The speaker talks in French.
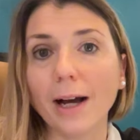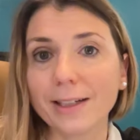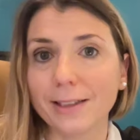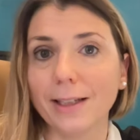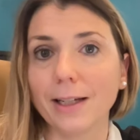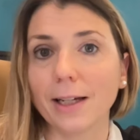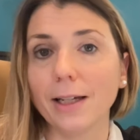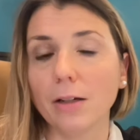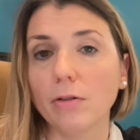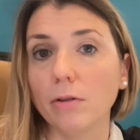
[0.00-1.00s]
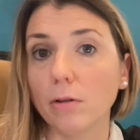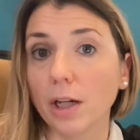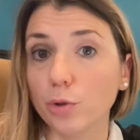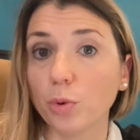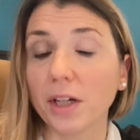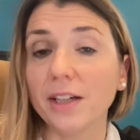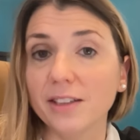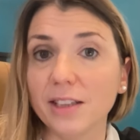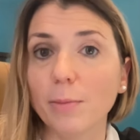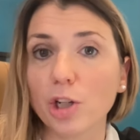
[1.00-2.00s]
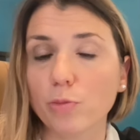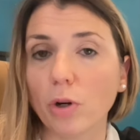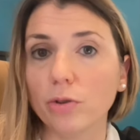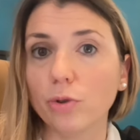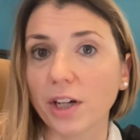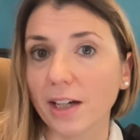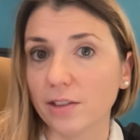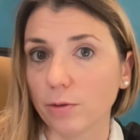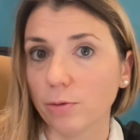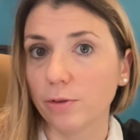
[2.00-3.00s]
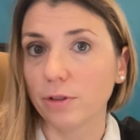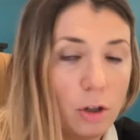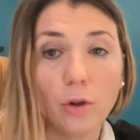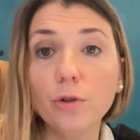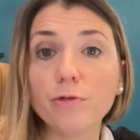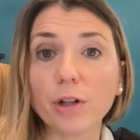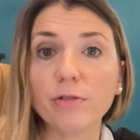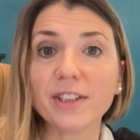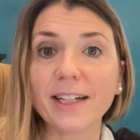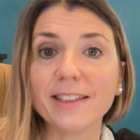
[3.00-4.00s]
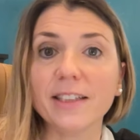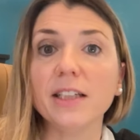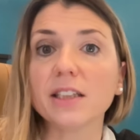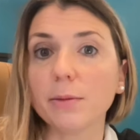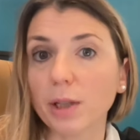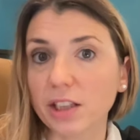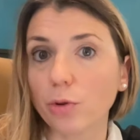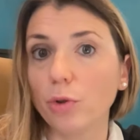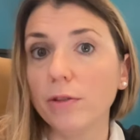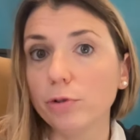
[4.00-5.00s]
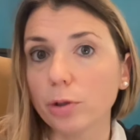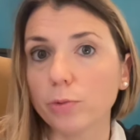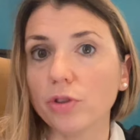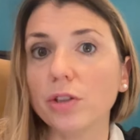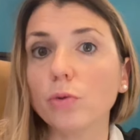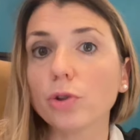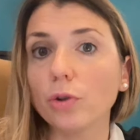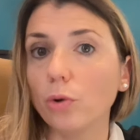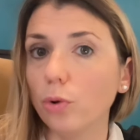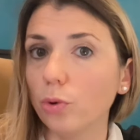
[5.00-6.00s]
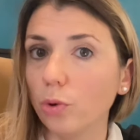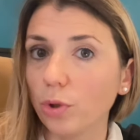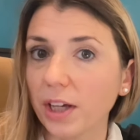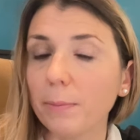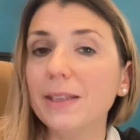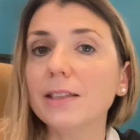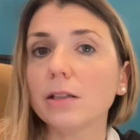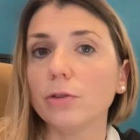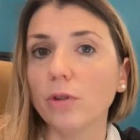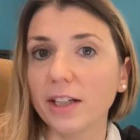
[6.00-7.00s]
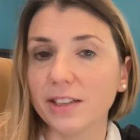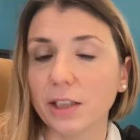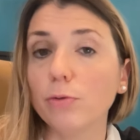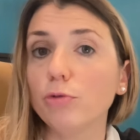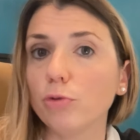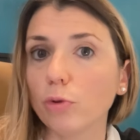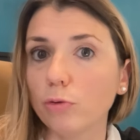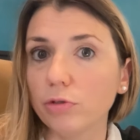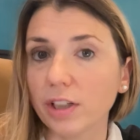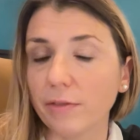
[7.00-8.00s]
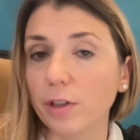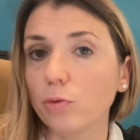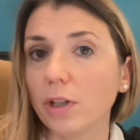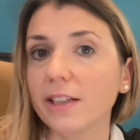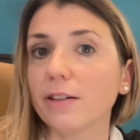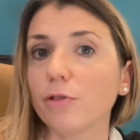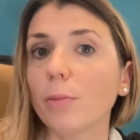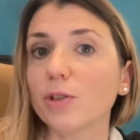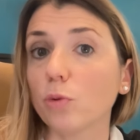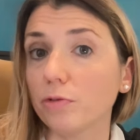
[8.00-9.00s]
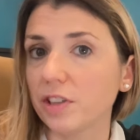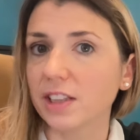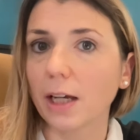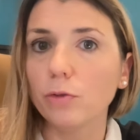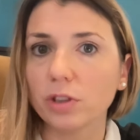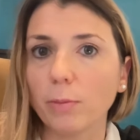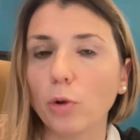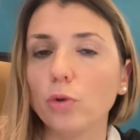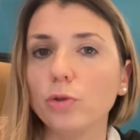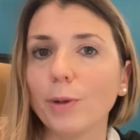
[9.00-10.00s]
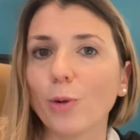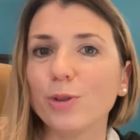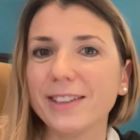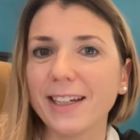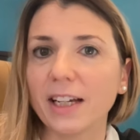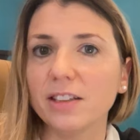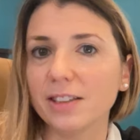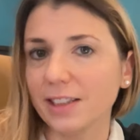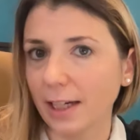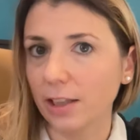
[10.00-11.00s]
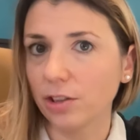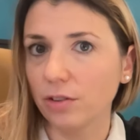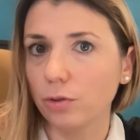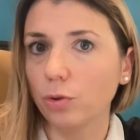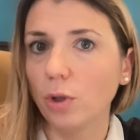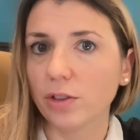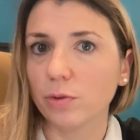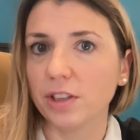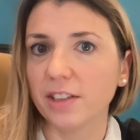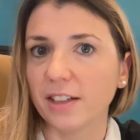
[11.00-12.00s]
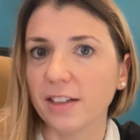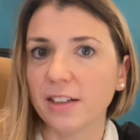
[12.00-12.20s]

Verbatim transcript: accélérer euh, la durée des démarches de création. Une fois que votre SCI est immatriculé, vous obtenez donc le, CABIS de la SCI où vous avez toutes les informations fiscales, notamment le numéro sirène, SIRET de la société.